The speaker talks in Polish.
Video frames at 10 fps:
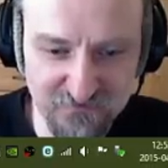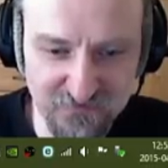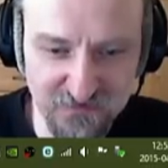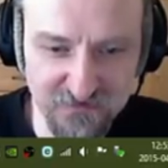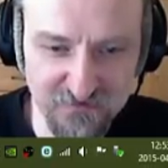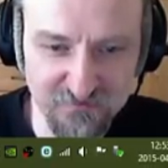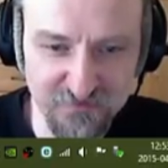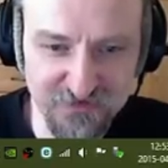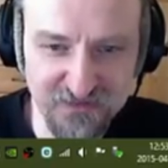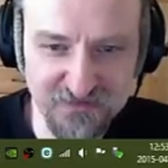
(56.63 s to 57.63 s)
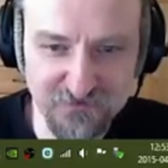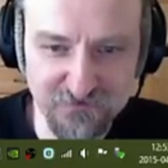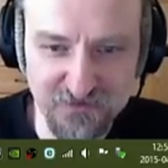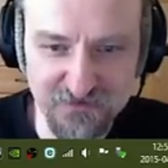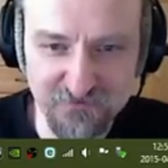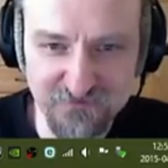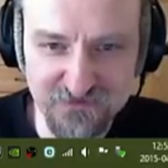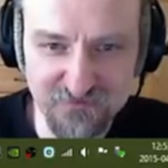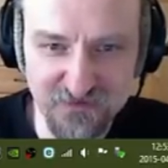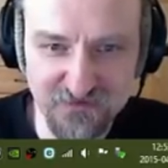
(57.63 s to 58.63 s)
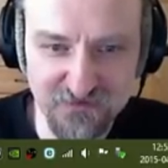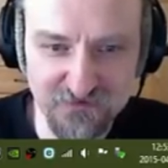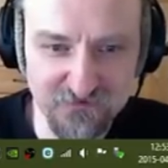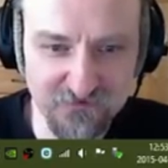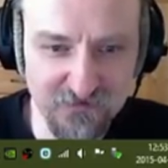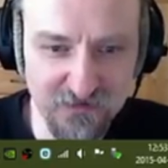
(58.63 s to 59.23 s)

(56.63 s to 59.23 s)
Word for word: E, podkręcą na tym, czy będą